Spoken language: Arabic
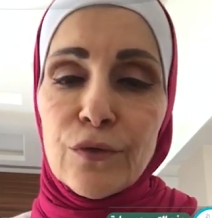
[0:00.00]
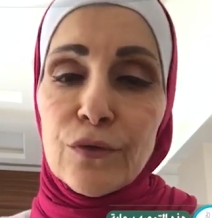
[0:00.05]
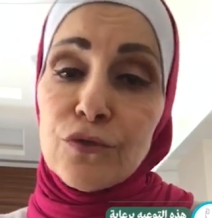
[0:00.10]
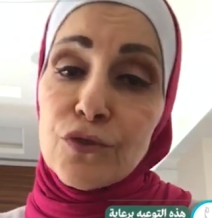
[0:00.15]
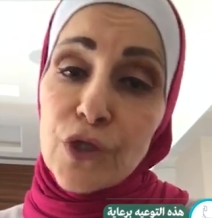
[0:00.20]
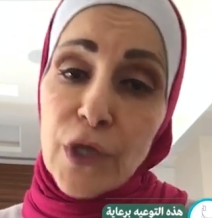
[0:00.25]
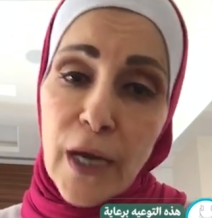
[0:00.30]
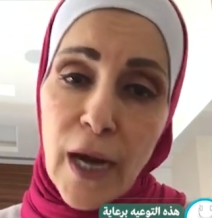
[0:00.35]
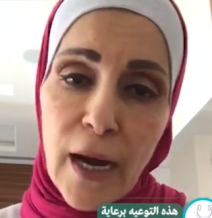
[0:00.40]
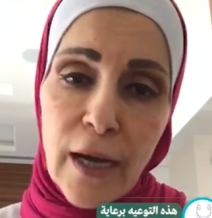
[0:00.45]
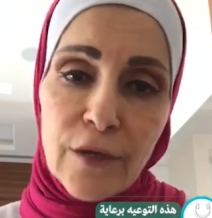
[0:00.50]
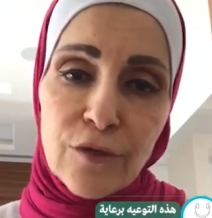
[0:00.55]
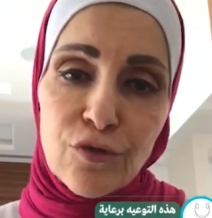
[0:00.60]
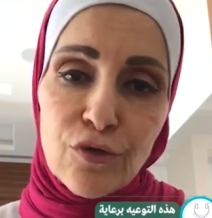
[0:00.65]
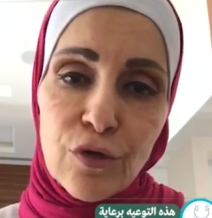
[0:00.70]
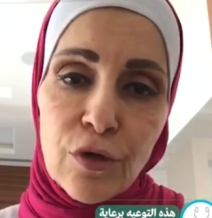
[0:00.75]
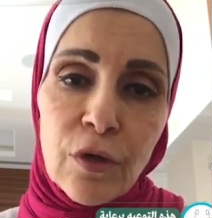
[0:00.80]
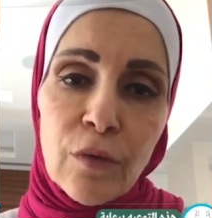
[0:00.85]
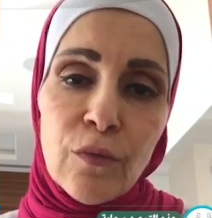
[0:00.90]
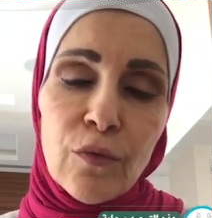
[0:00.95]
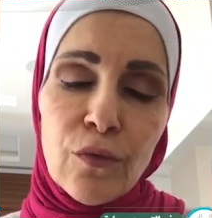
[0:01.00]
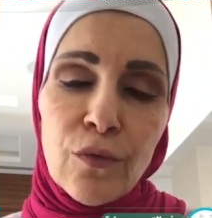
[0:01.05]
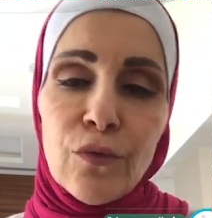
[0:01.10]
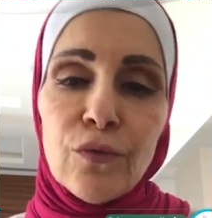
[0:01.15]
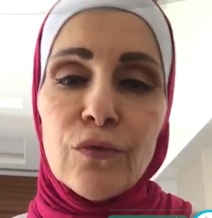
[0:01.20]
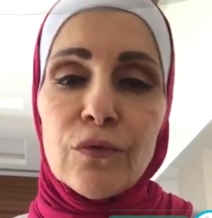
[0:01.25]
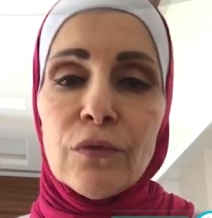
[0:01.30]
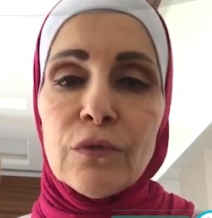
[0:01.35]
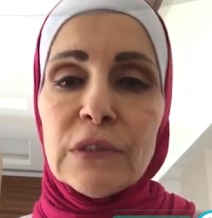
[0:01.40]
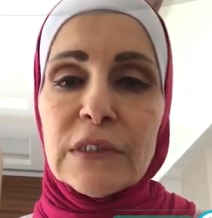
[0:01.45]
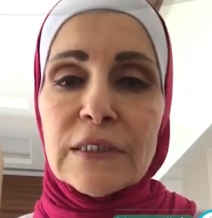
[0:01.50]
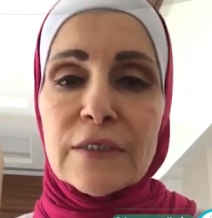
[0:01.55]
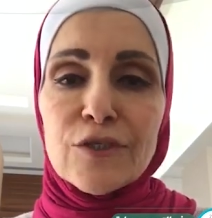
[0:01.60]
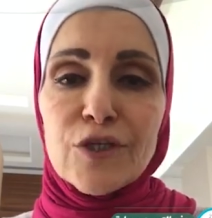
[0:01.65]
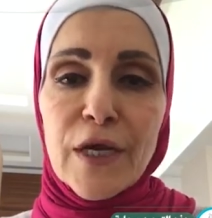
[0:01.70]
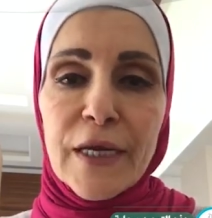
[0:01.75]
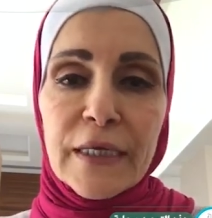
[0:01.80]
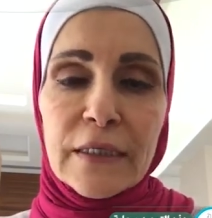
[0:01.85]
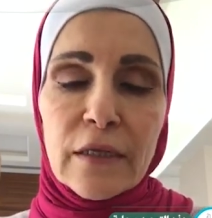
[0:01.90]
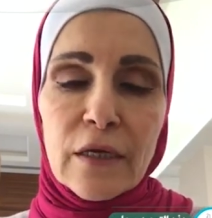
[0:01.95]
وجراحتهم
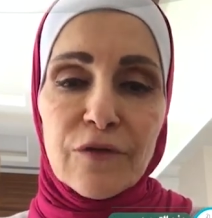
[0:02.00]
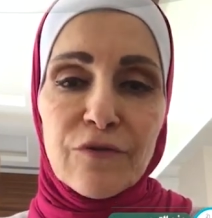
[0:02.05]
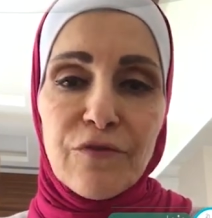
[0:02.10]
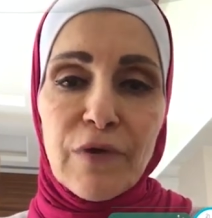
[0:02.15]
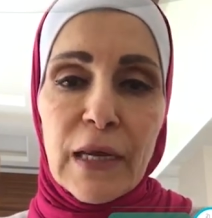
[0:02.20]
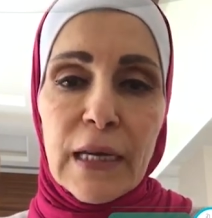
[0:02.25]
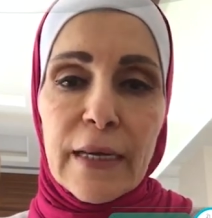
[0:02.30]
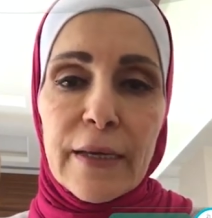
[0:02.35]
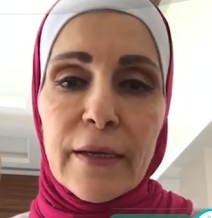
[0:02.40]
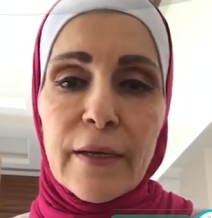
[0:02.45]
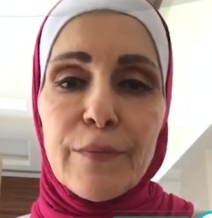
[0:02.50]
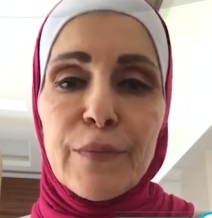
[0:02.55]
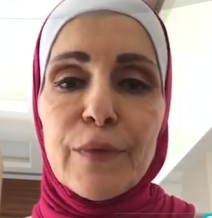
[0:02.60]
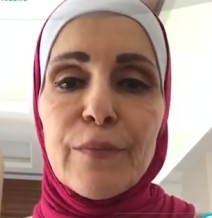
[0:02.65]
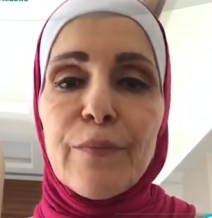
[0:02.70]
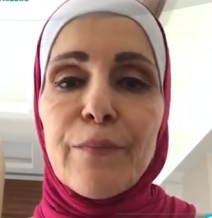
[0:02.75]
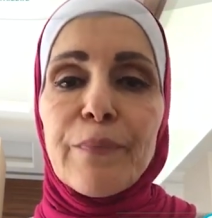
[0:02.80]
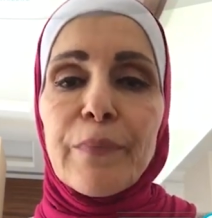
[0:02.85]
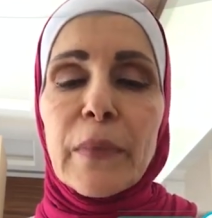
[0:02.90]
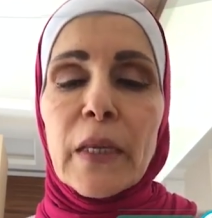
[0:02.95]
واستشارية أطفال أنابيب